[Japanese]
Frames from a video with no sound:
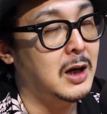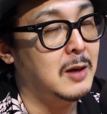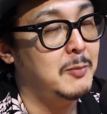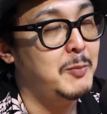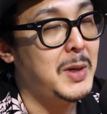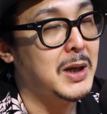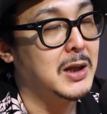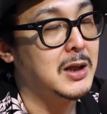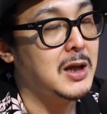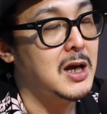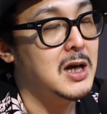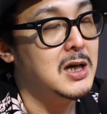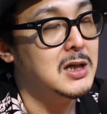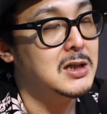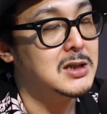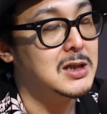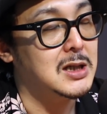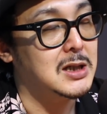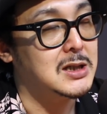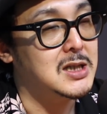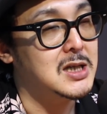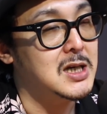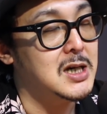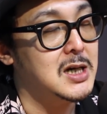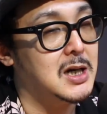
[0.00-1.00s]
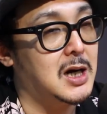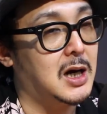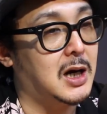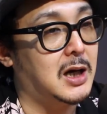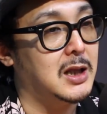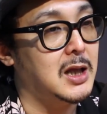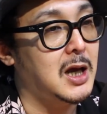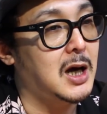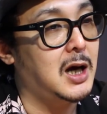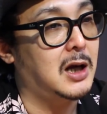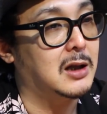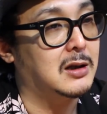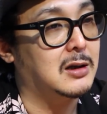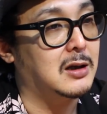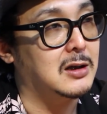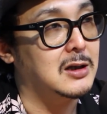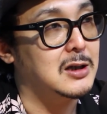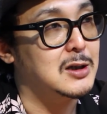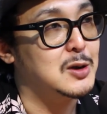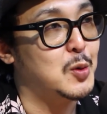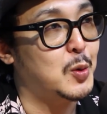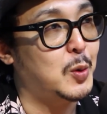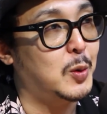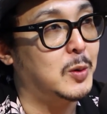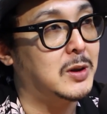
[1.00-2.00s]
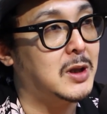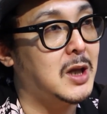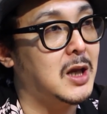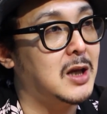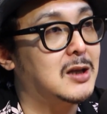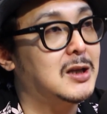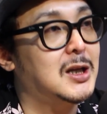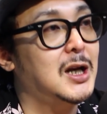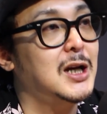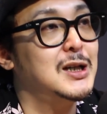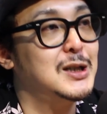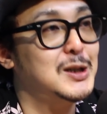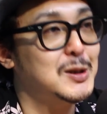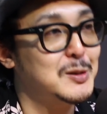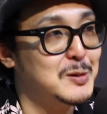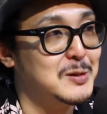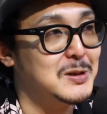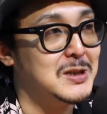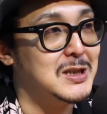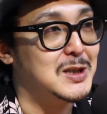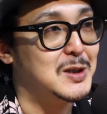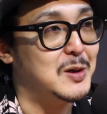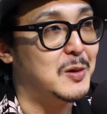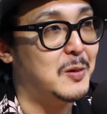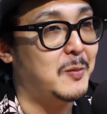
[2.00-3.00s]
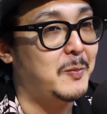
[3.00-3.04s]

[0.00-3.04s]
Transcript: まあ、大した成果がなかったんでそこ撤退するんですよ、